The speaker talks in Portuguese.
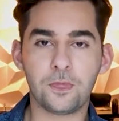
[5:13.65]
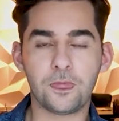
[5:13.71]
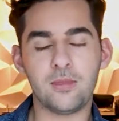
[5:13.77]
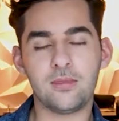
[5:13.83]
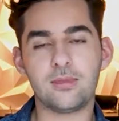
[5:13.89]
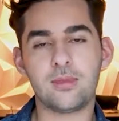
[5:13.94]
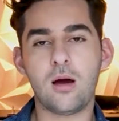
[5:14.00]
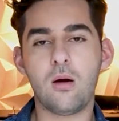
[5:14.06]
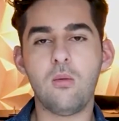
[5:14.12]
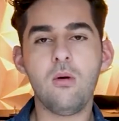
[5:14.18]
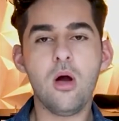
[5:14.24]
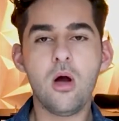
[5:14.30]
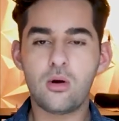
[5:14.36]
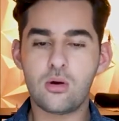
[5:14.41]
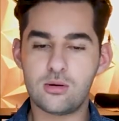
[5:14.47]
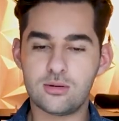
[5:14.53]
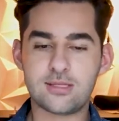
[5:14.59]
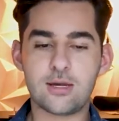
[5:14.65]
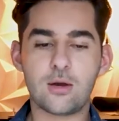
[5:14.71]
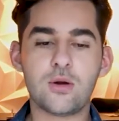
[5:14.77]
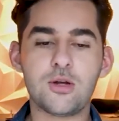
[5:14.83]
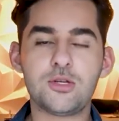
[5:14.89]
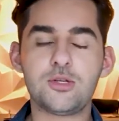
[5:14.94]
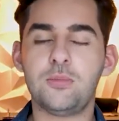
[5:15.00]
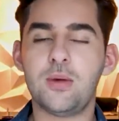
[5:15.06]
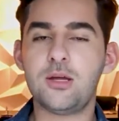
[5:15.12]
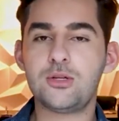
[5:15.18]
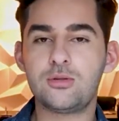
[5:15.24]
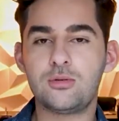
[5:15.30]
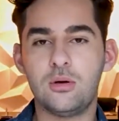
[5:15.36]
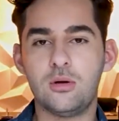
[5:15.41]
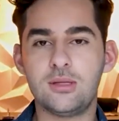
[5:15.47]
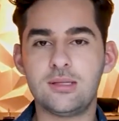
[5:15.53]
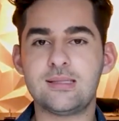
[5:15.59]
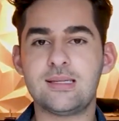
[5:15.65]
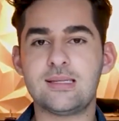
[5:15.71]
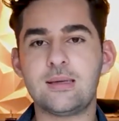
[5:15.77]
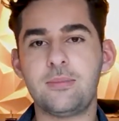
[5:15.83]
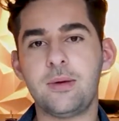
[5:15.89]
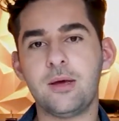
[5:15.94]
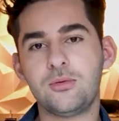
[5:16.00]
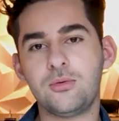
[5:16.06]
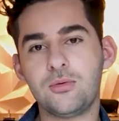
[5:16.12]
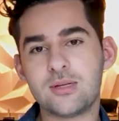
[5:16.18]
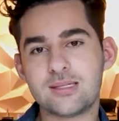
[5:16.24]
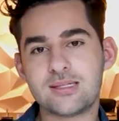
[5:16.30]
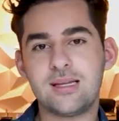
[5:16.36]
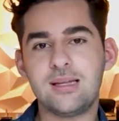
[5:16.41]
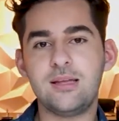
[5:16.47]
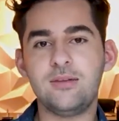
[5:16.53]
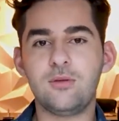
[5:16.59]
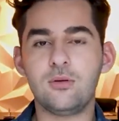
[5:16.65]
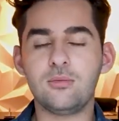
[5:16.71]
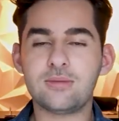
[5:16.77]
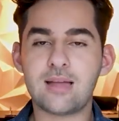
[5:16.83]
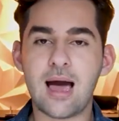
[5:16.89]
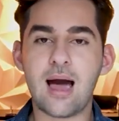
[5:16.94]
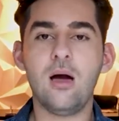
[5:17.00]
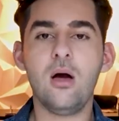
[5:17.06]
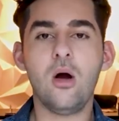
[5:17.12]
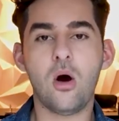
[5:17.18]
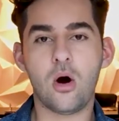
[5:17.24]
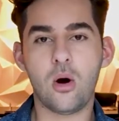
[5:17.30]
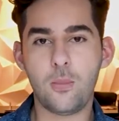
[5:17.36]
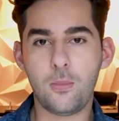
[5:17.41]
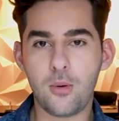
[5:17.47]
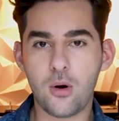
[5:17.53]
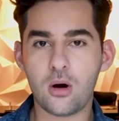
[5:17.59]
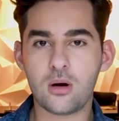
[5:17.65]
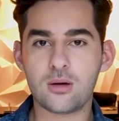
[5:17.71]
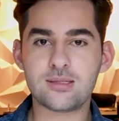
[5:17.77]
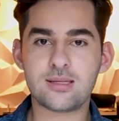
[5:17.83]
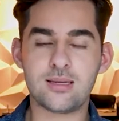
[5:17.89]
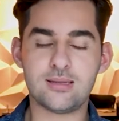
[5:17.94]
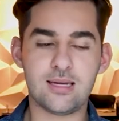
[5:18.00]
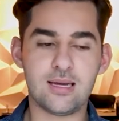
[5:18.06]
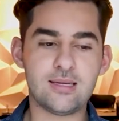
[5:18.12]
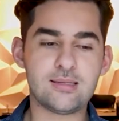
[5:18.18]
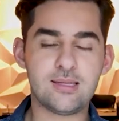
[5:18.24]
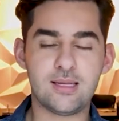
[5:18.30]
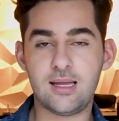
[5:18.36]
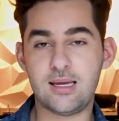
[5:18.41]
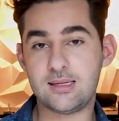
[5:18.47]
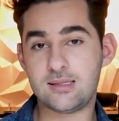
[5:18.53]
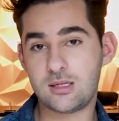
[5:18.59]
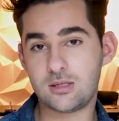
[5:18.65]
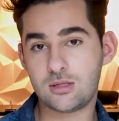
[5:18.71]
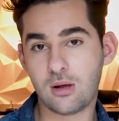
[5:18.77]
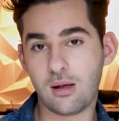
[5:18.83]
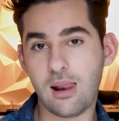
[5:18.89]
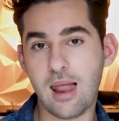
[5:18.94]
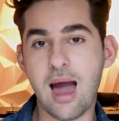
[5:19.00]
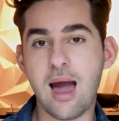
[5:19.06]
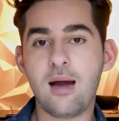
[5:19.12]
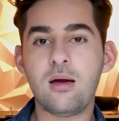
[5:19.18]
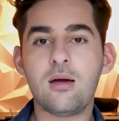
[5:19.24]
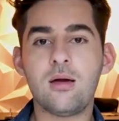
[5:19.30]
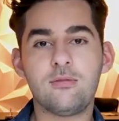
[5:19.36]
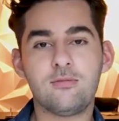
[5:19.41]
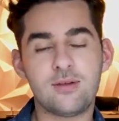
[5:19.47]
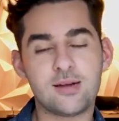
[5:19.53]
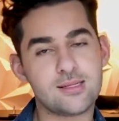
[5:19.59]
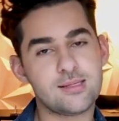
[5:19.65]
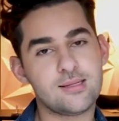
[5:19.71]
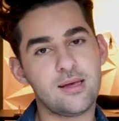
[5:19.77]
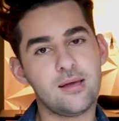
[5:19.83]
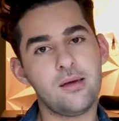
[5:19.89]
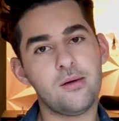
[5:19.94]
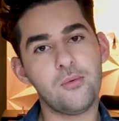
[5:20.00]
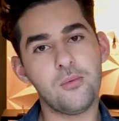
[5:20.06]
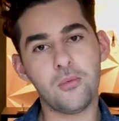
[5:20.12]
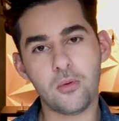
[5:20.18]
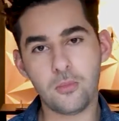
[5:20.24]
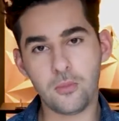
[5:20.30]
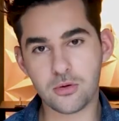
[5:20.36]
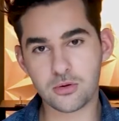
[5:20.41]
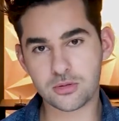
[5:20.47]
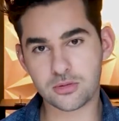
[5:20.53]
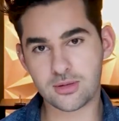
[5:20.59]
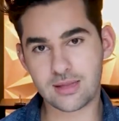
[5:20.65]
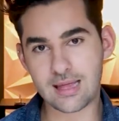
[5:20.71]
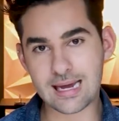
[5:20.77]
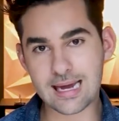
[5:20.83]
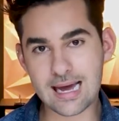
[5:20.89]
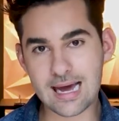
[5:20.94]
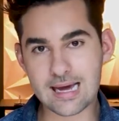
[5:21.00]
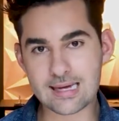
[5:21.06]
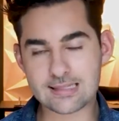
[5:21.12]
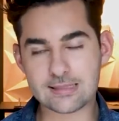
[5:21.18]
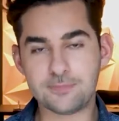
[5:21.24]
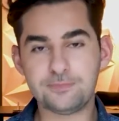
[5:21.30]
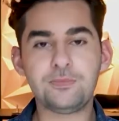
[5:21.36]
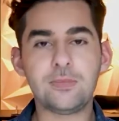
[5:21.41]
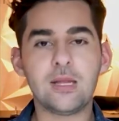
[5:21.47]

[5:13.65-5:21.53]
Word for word: Então, consequentemente, todas as aberturas ali vão estar tá opostas e a incidência solar vai ser o oposto da casa.